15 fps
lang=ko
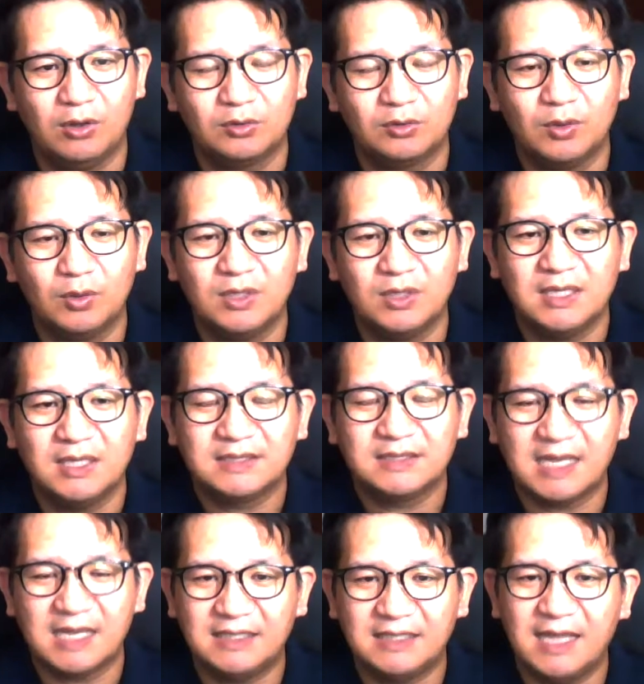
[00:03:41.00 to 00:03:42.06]
또
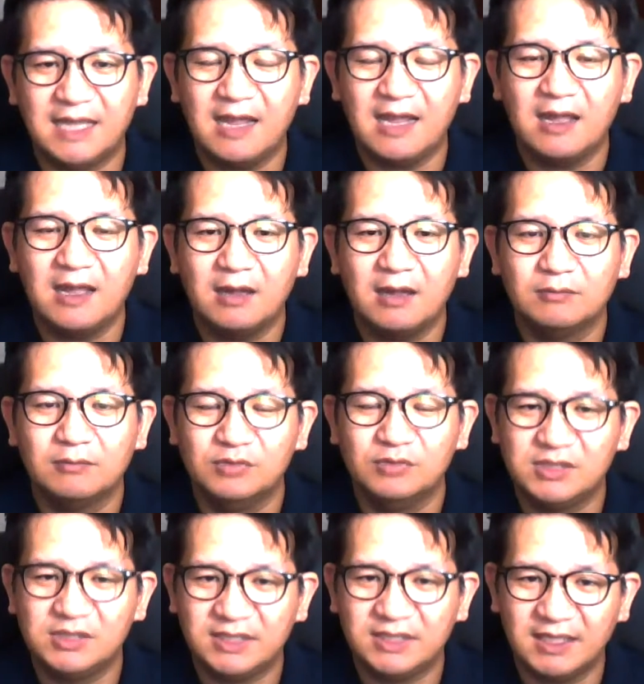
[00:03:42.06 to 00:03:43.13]
자기의
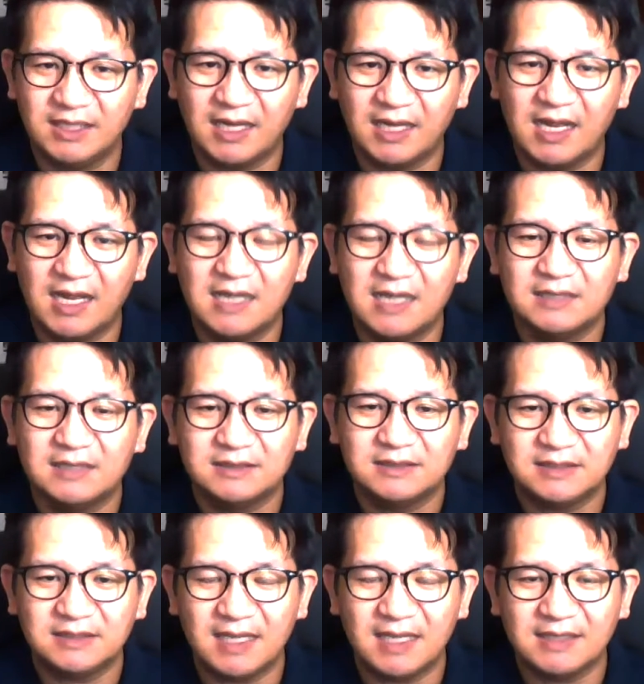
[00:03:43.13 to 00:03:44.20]
물질이나
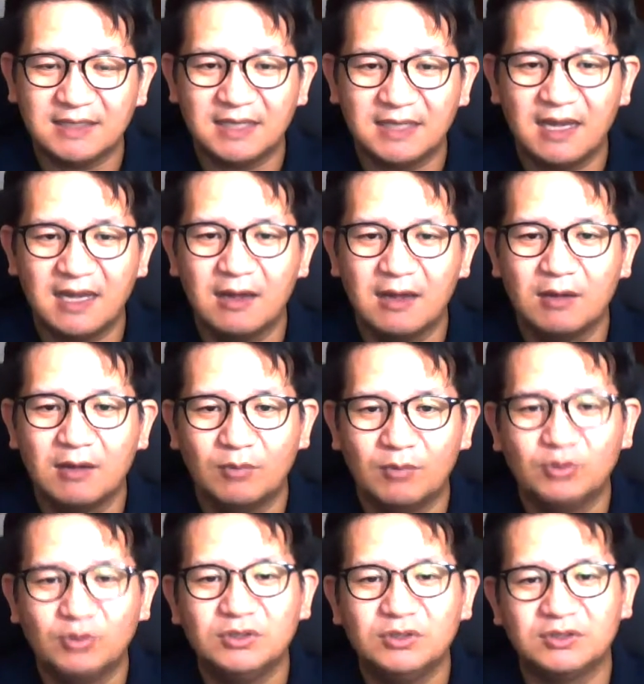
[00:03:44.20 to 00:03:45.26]
시간이나
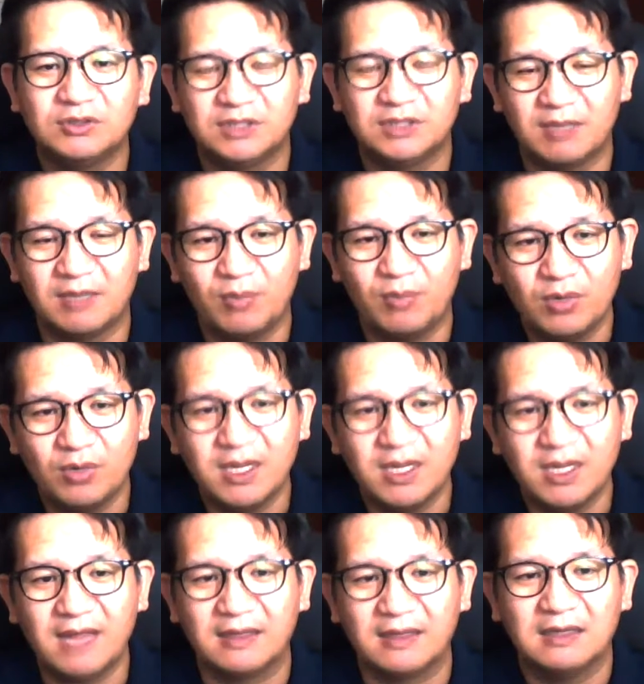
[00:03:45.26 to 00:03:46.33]
모든 것을 이렇게
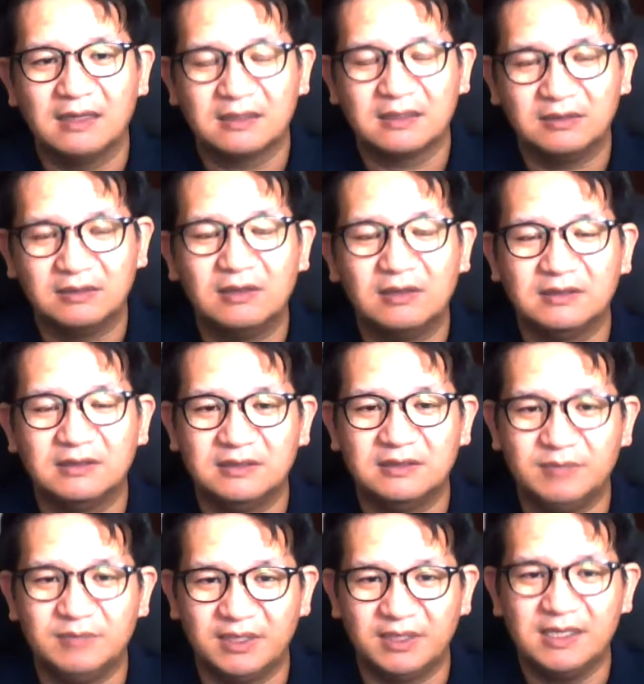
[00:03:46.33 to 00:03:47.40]
포기한 그런
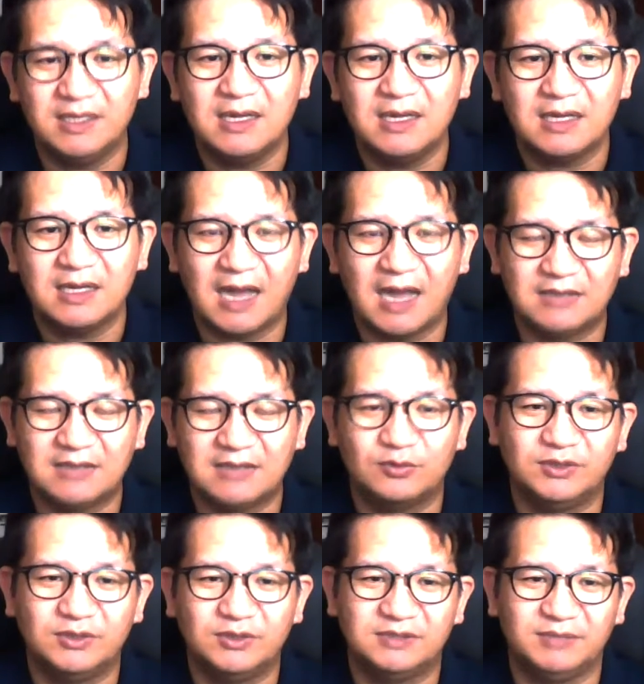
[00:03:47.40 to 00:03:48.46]
의미를 가지고
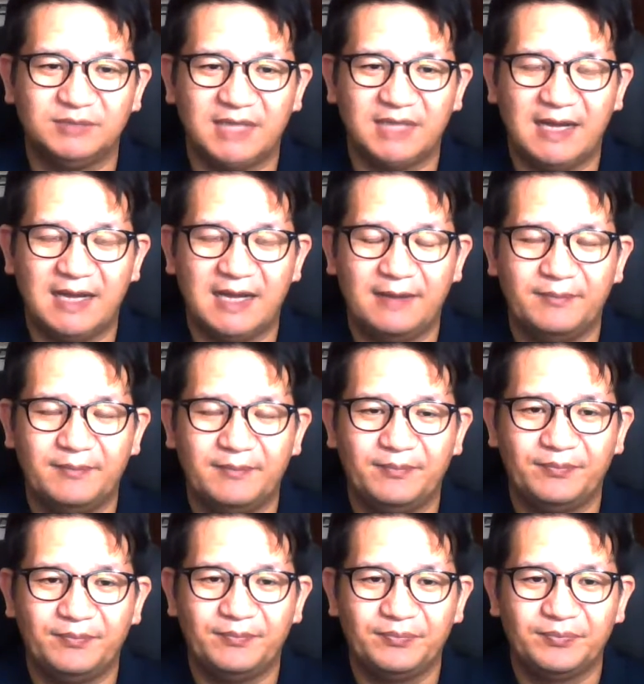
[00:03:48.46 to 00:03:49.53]
있습니다.
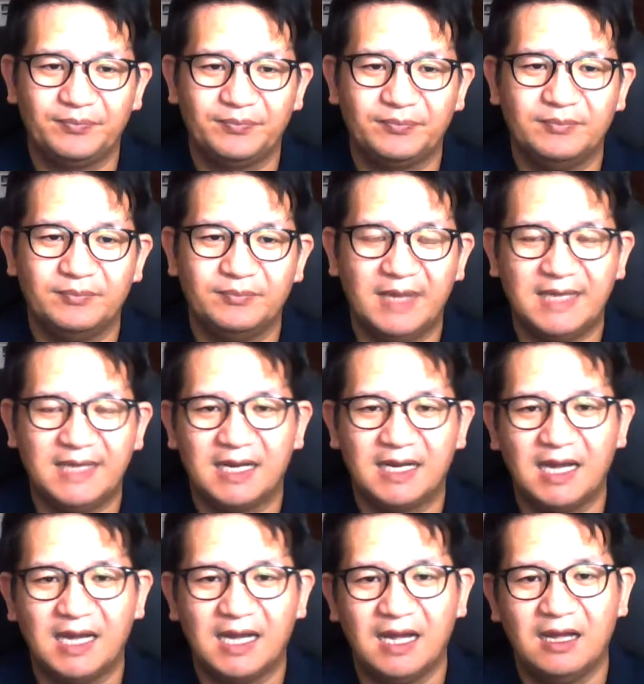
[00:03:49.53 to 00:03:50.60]

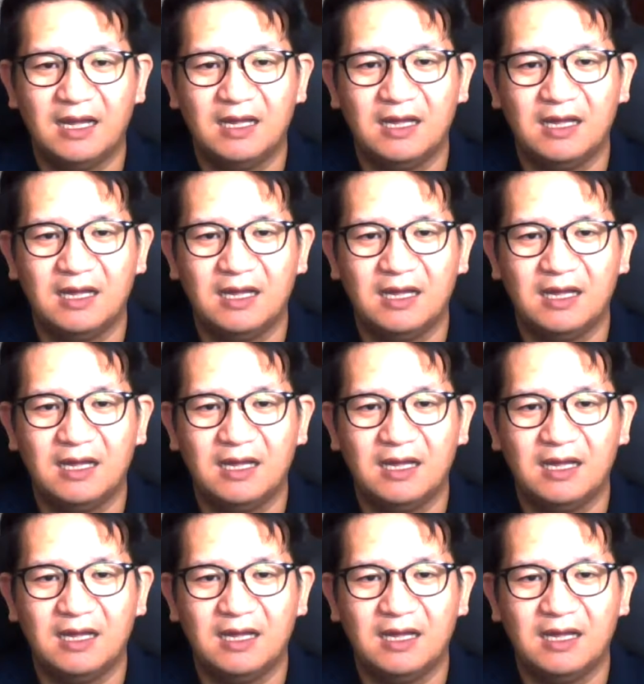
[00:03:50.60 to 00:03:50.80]
마리아가